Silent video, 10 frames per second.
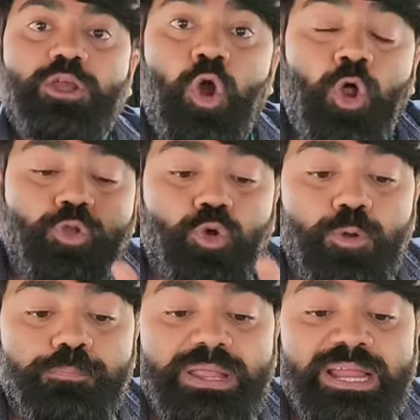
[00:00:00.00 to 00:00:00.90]
कौन
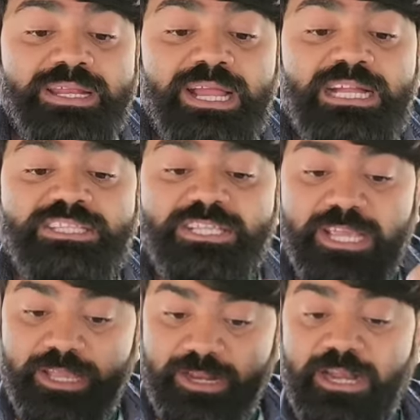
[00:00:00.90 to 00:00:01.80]
कौन प्लेयर ने
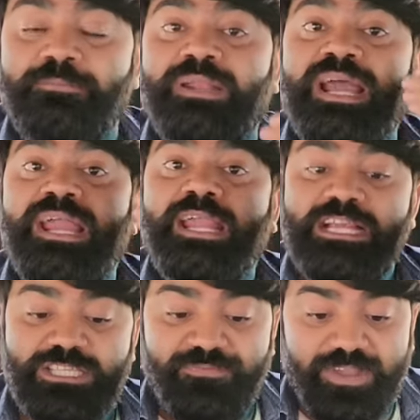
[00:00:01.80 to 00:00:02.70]
अच्छे रन बनाए हैं
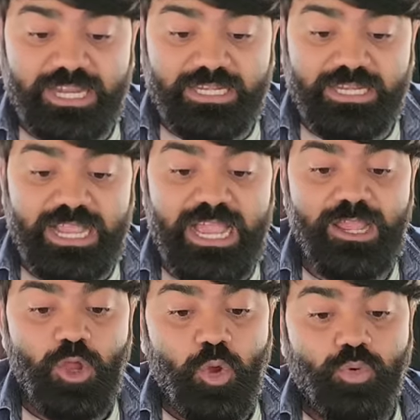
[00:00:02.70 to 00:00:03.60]
कैसे विकेट लिया
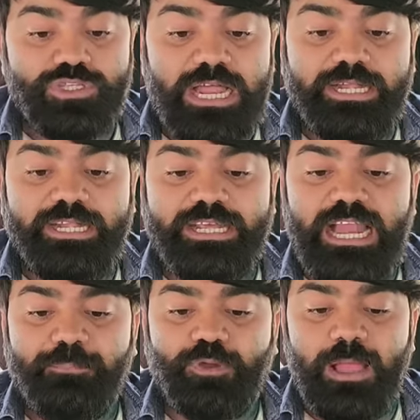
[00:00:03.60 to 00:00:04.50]
है वो सारी
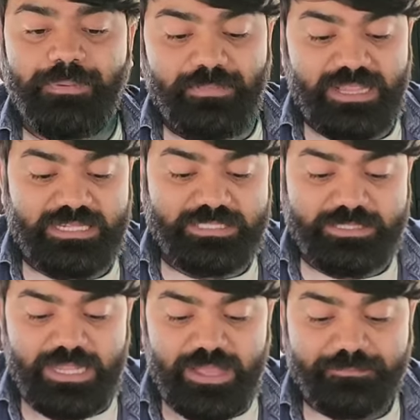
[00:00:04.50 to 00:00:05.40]
डिटेल आपको यहाँ पर मिल जाती
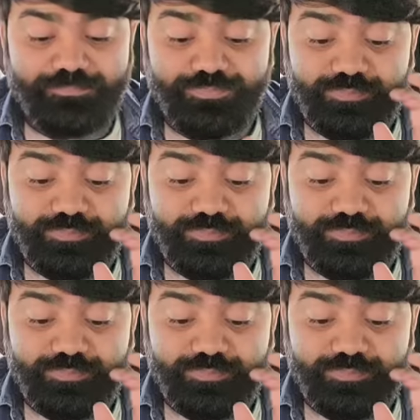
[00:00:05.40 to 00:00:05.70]
है ठीक है